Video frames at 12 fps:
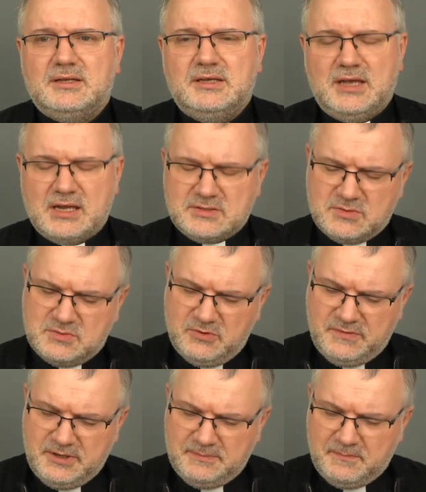Jezus
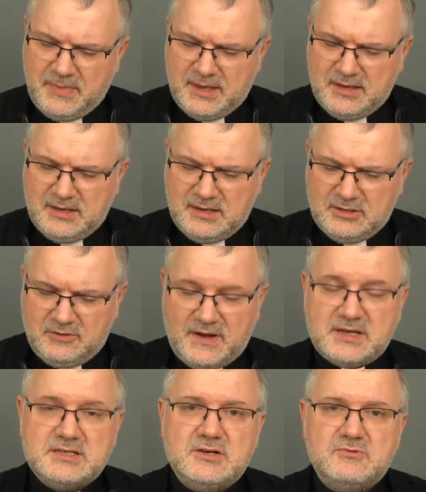mówi do
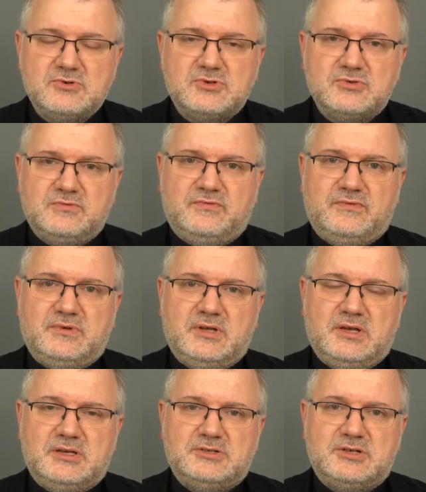faryzeuszów,
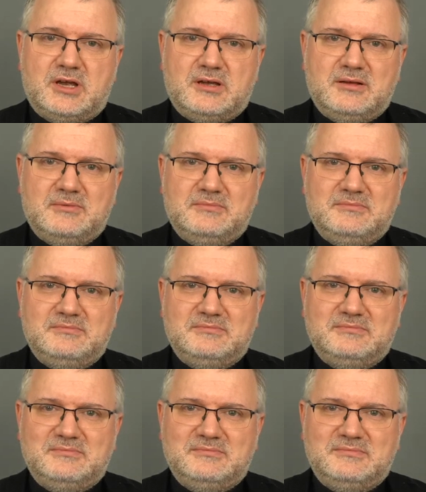że mm,
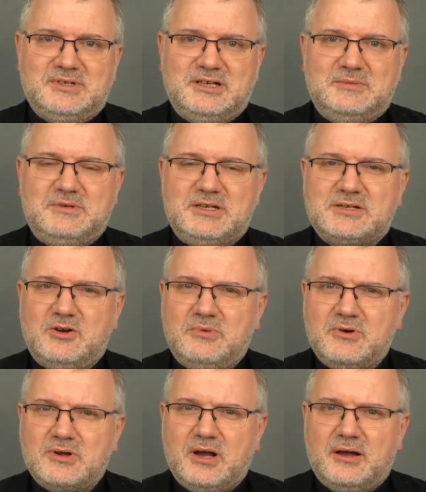byli blisko
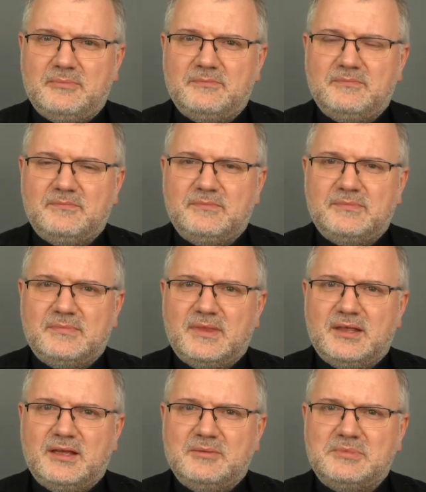Boga,
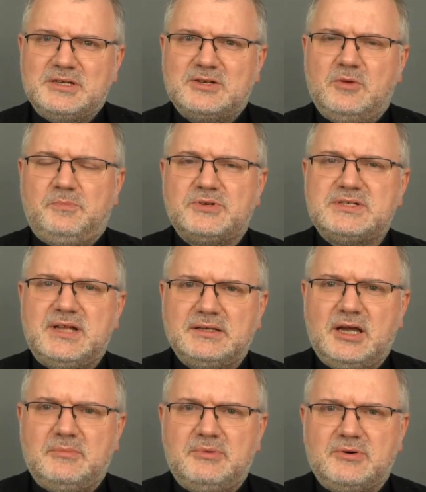blisko
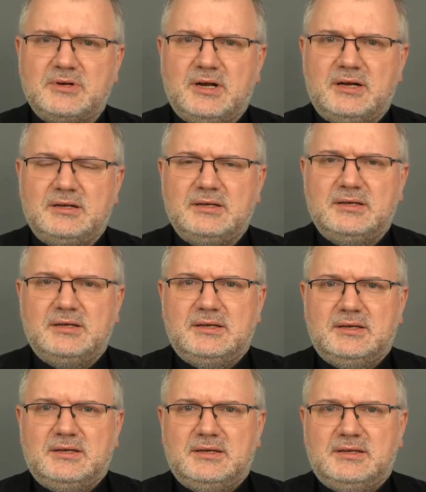poznania Boga,
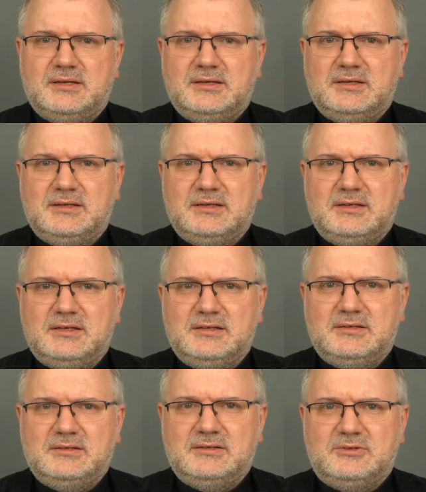
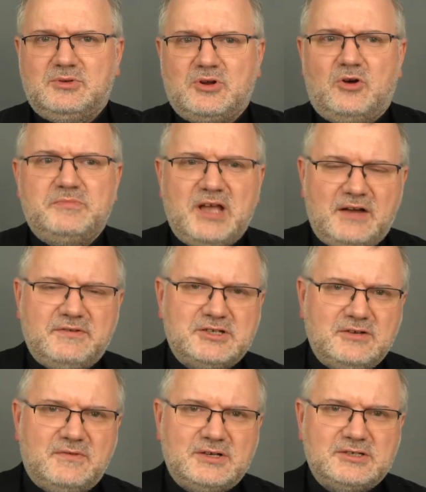yy, który objawia
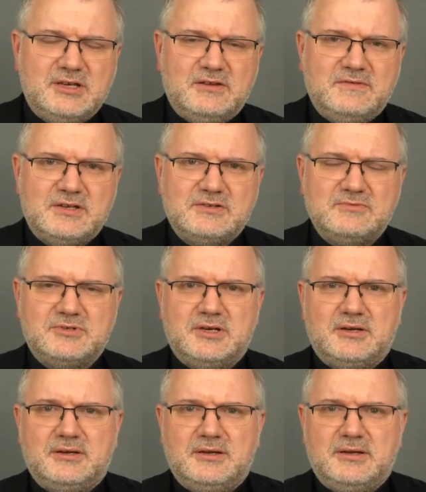się właśnie w Jezusie,